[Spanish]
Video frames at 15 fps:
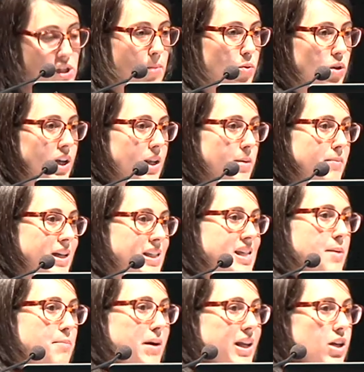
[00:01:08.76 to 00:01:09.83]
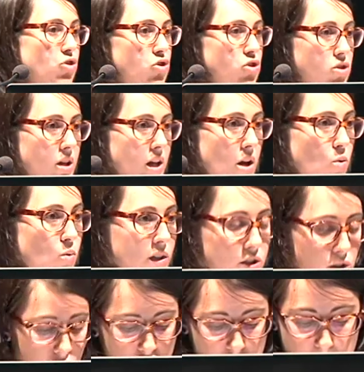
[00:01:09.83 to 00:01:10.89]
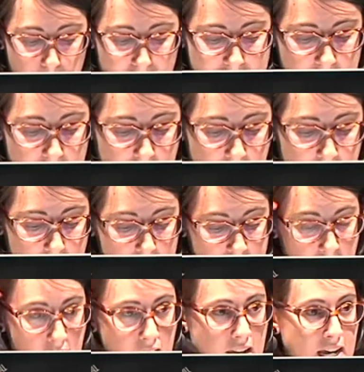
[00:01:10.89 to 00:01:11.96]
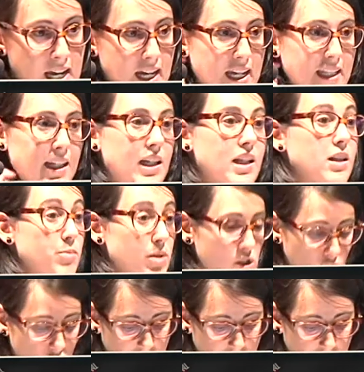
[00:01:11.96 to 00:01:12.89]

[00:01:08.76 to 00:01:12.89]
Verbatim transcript: a poner en marcha varios encuentros empresariales que tienen dimensión